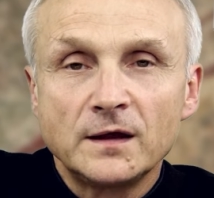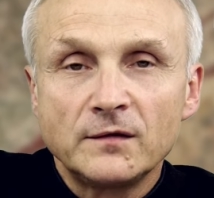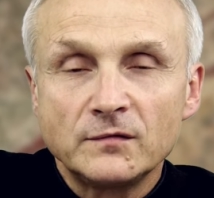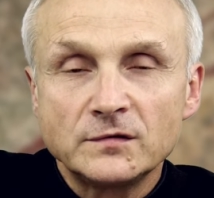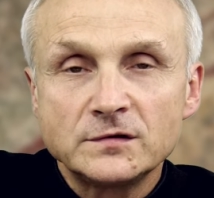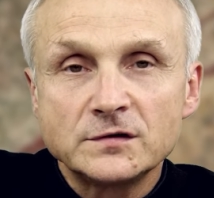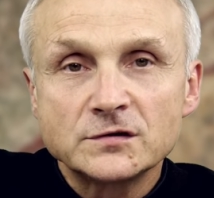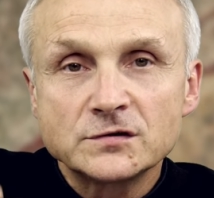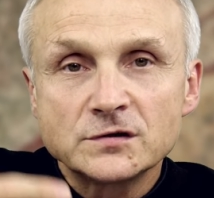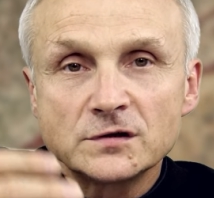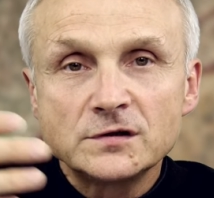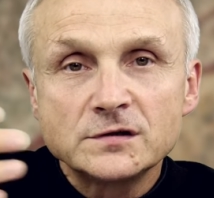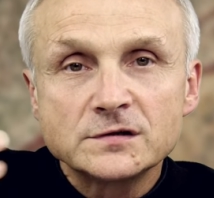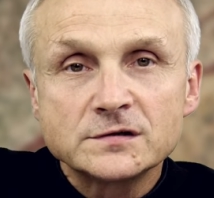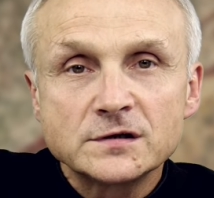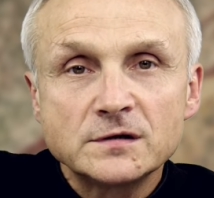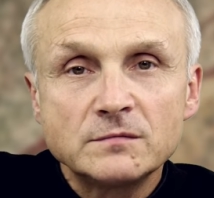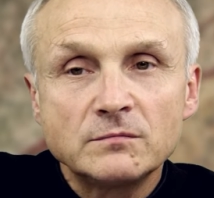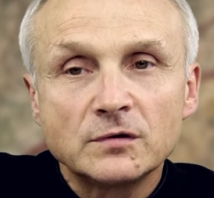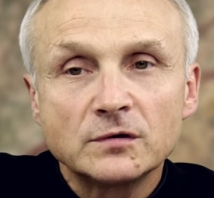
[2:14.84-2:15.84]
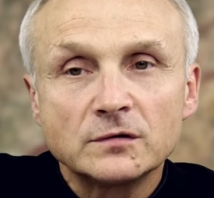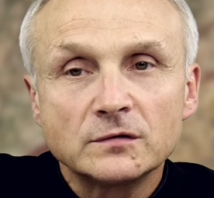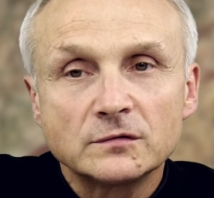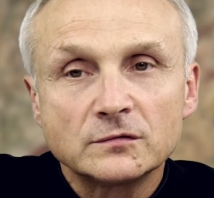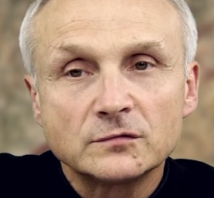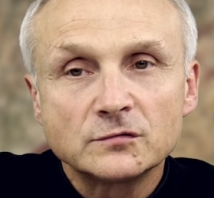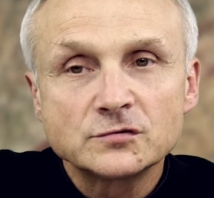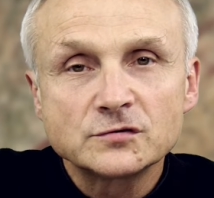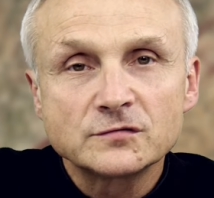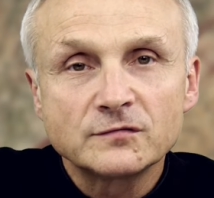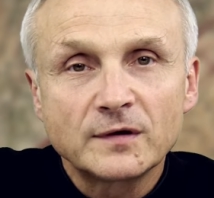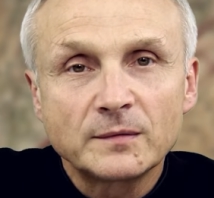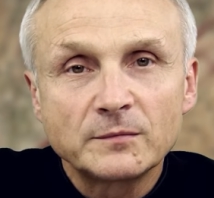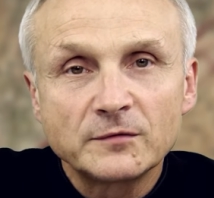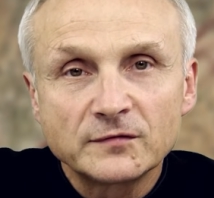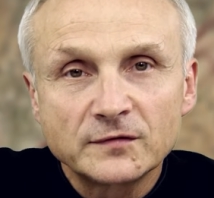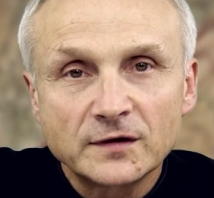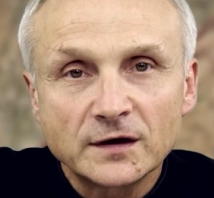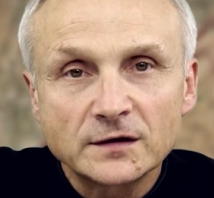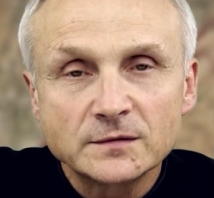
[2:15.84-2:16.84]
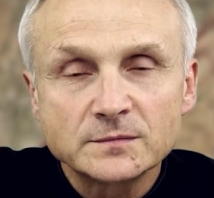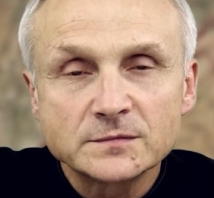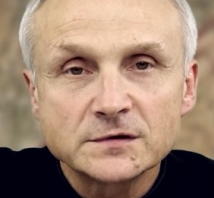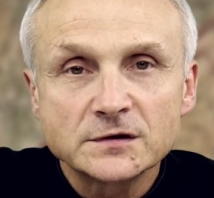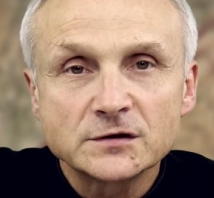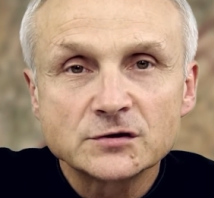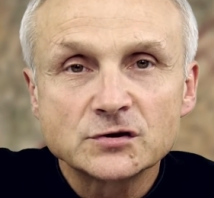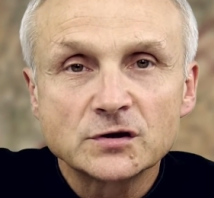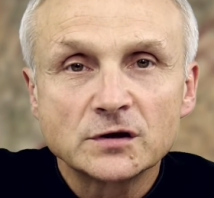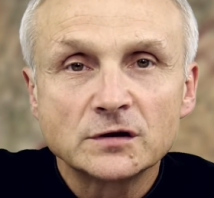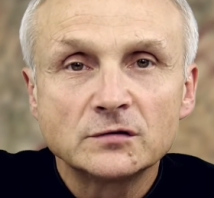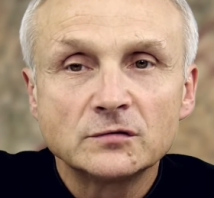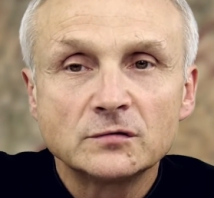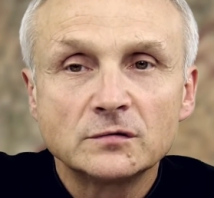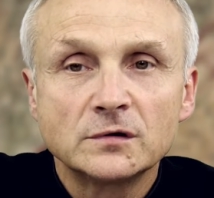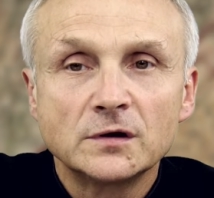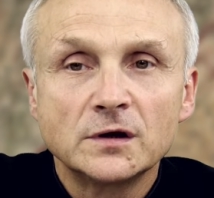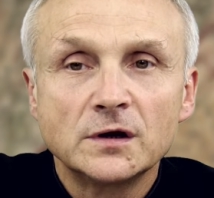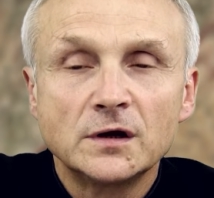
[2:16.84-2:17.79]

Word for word: Więc jeżeli symbol używamy w takim znaczeniu,